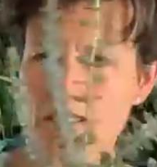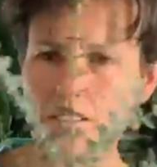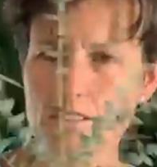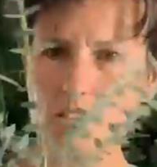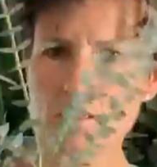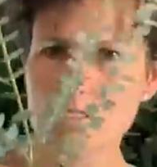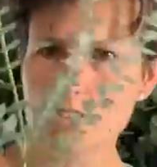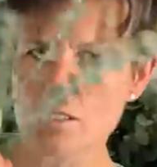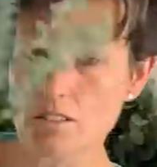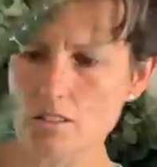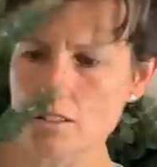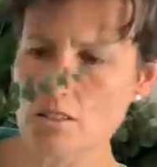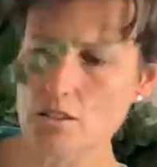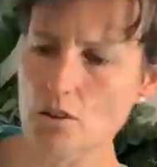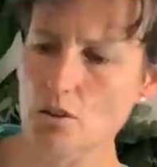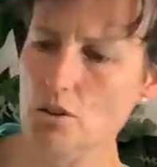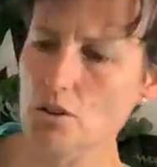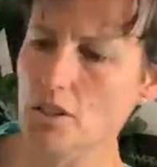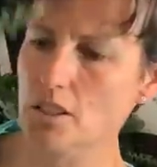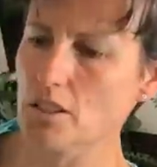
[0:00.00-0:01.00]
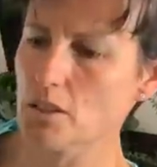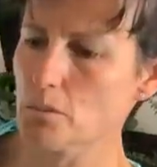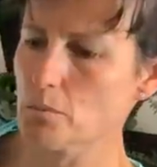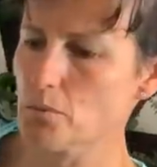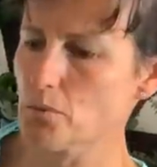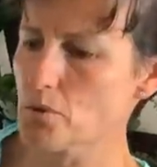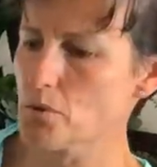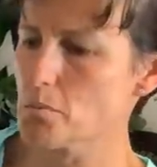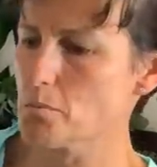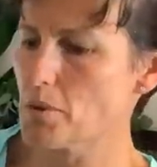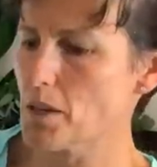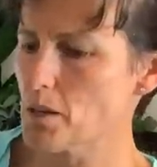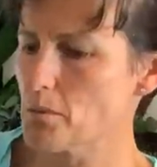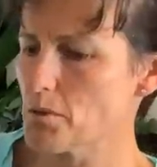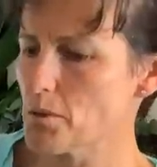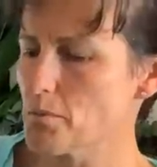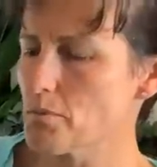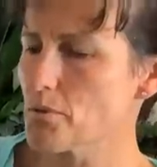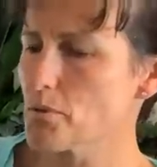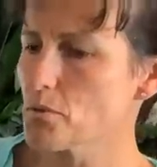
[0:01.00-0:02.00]
Das ist jetzt der Eukalyptus
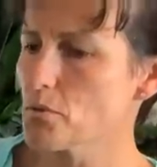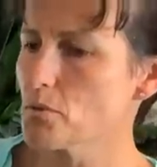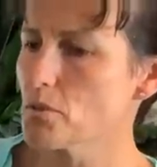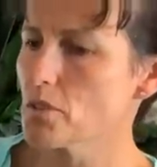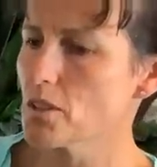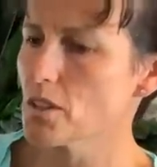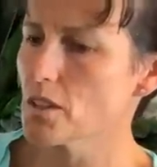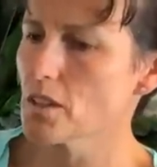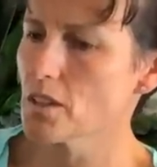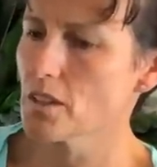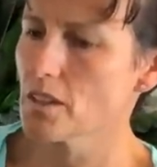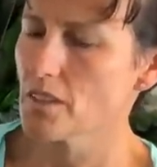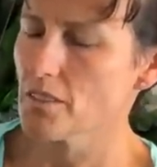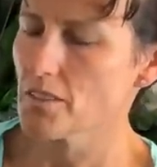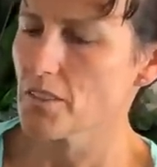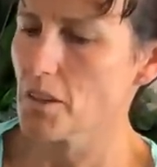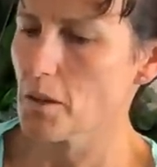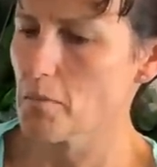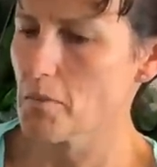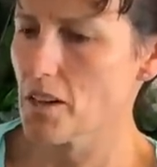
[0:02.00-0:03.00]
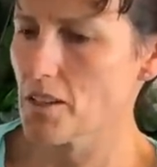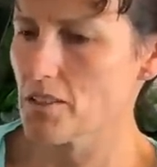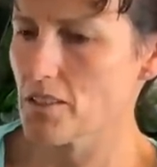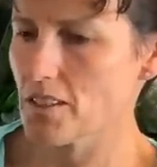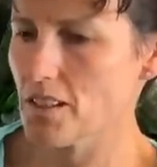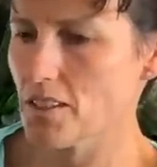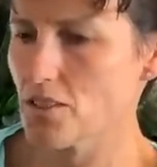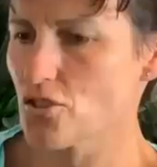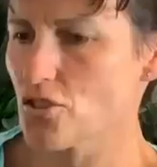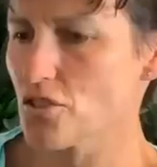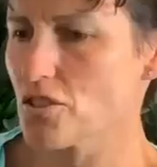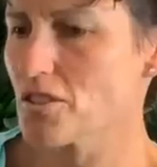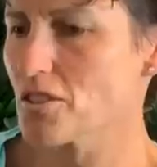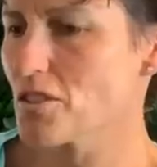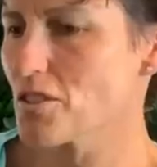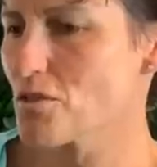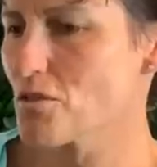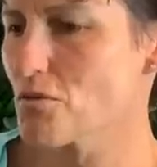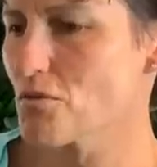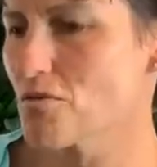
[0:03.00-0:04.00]
Baby Blue. Da mache ich einen Stiel
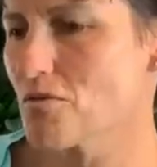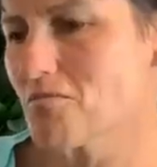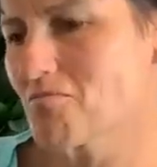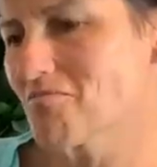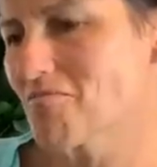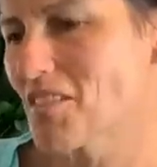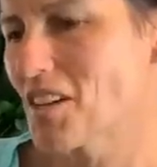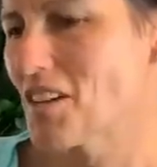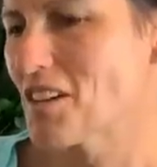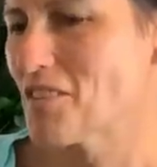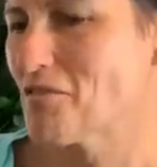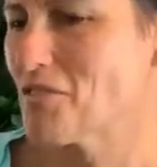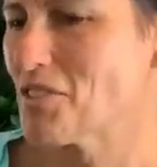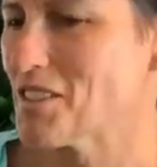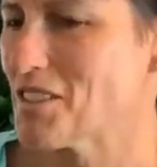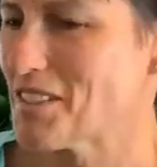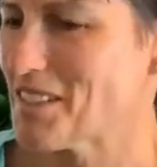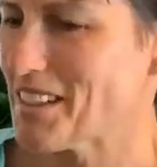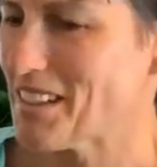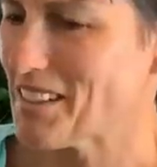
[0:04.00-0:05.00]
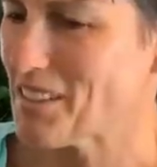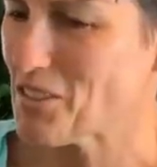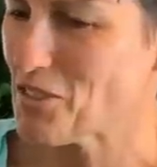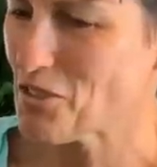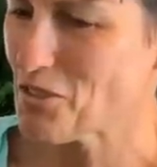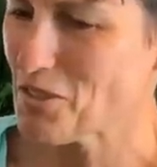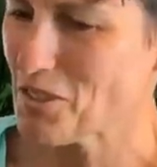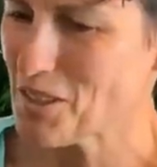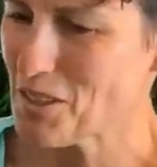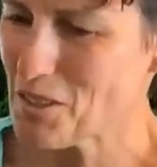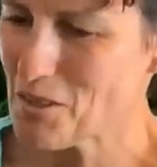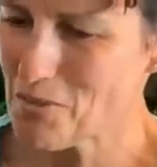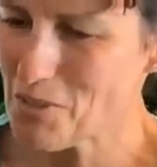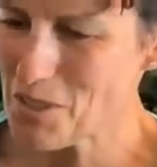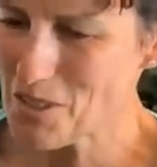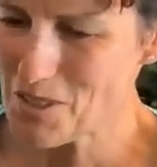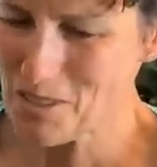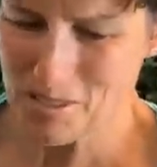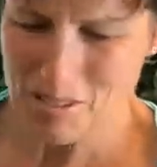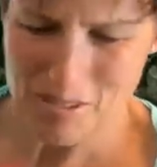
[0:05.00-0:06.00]
dazu. Finde ich eigentlich schon ganz
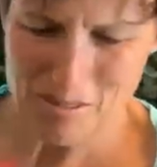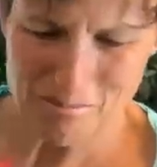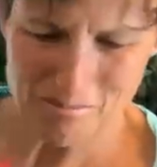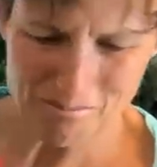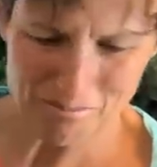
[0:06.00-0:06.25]
witzig.